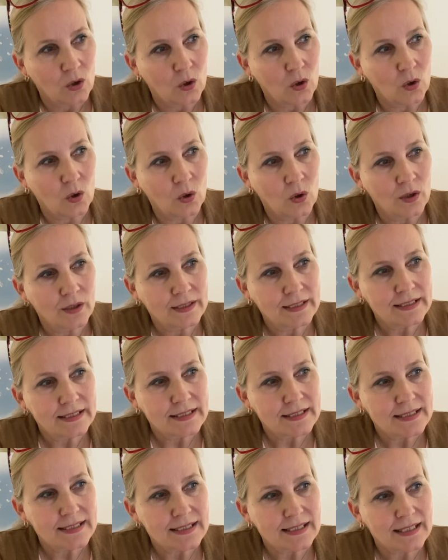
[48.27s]

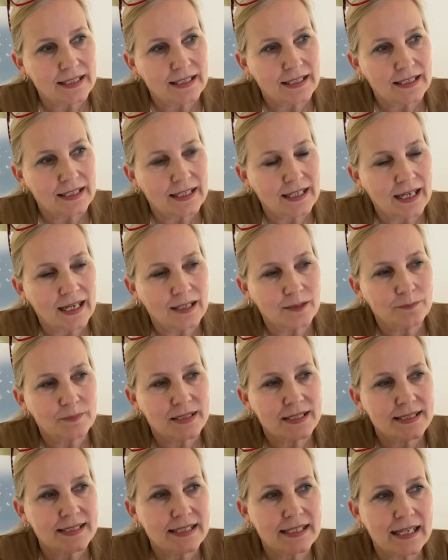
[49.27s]
Und er hat
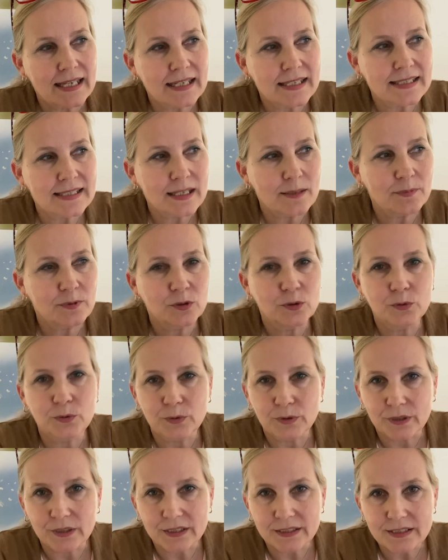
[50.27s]
mich sehr, sehr
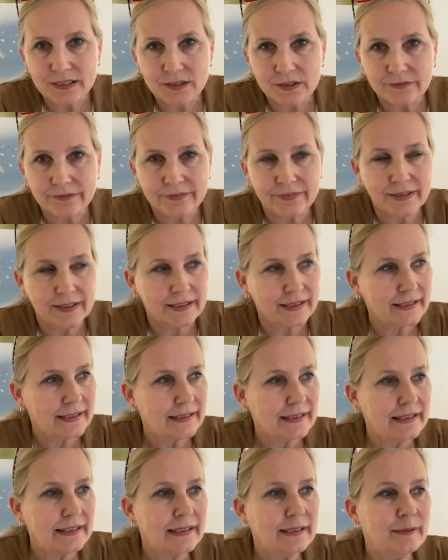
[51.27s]
berührt,
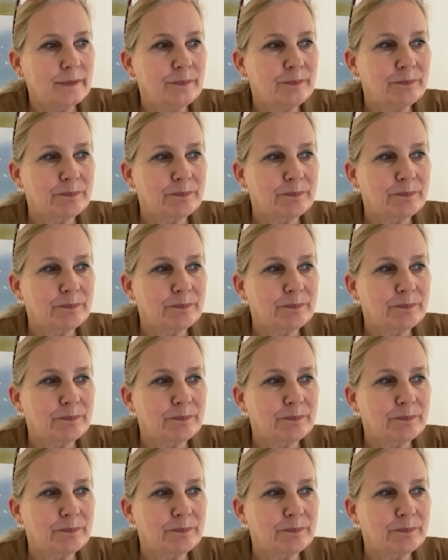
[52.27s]
weil